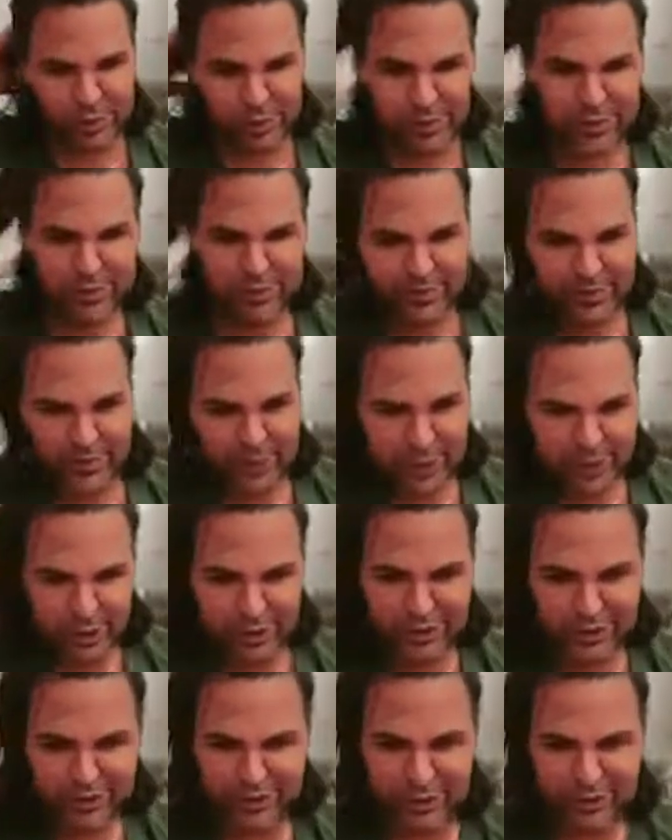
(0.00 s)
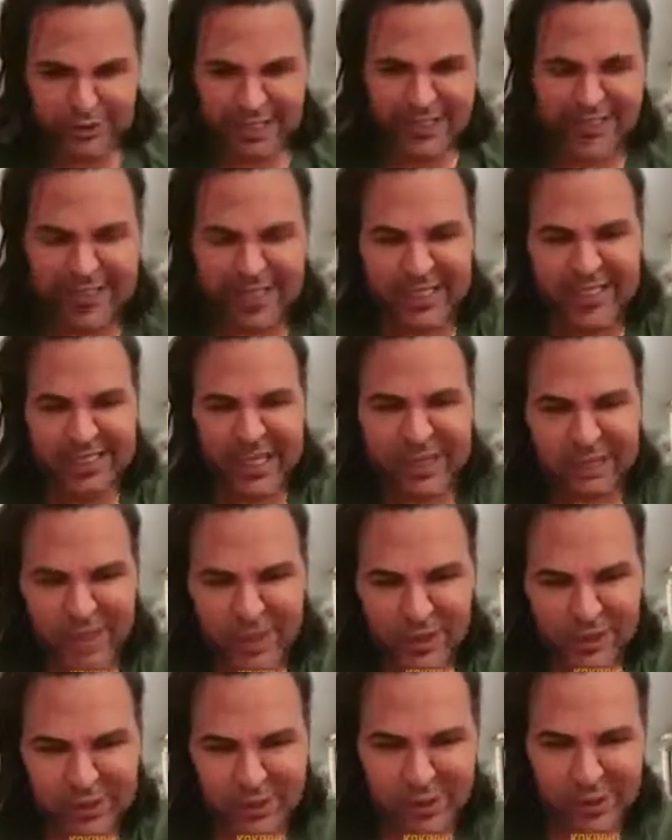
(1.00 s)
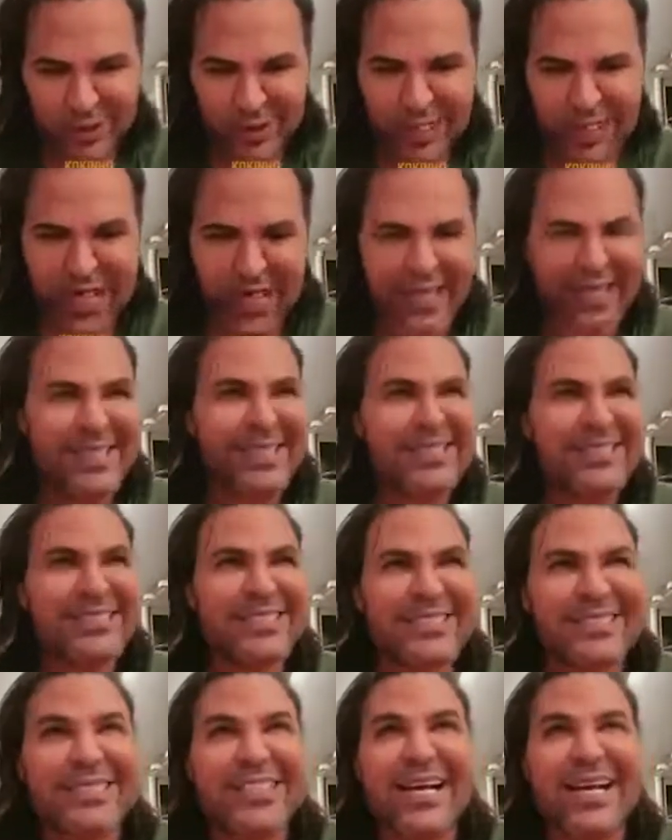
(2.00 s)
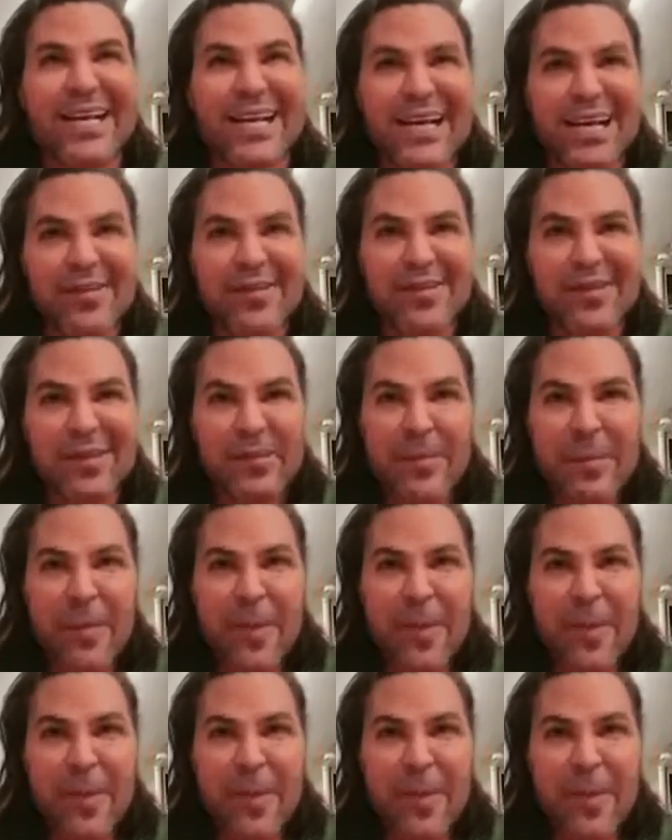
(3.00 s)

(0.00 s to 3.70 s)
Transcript: YouTube, eu tinha vontade de sentar em frente ao celular e assistir a live.